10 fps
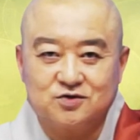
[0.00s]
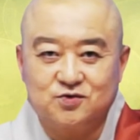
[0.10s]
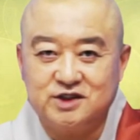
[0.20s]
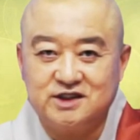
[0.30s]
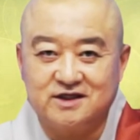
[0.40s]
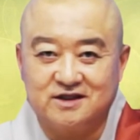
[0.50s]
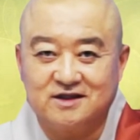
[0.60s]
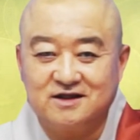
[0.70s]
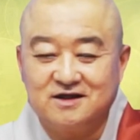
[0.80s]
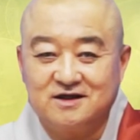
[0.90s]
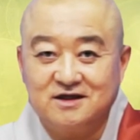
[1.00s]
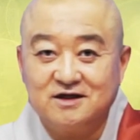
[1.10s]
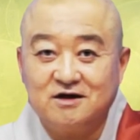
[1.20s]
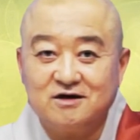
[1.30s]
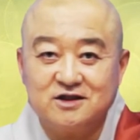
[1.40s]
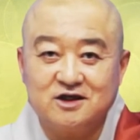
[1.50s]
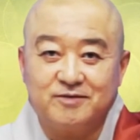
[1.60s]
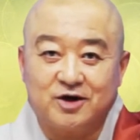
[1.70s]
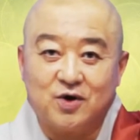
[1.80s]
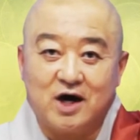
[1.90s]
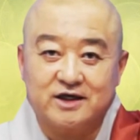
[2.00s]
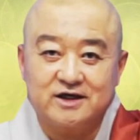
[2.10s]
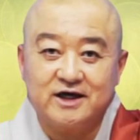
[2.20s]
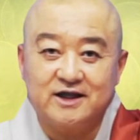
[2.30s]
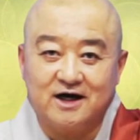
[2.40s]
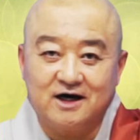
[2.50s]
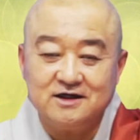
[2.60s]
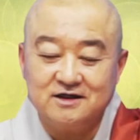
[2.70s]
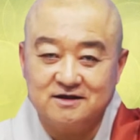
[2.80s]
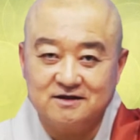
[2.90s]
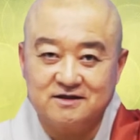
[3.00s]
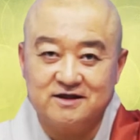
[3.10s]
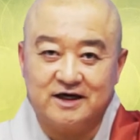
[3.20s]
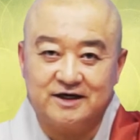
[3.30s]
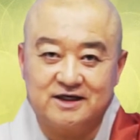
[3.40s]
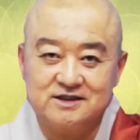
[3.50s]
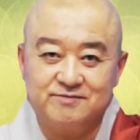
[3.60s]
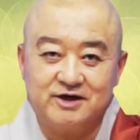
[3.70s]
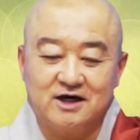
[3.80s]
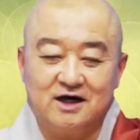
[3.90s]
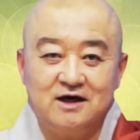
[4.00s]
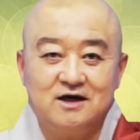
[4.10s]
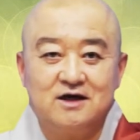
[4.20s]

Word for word: 귀신 이런 것들이 바로 악이개나 이런 것들 이 아니겠습니까?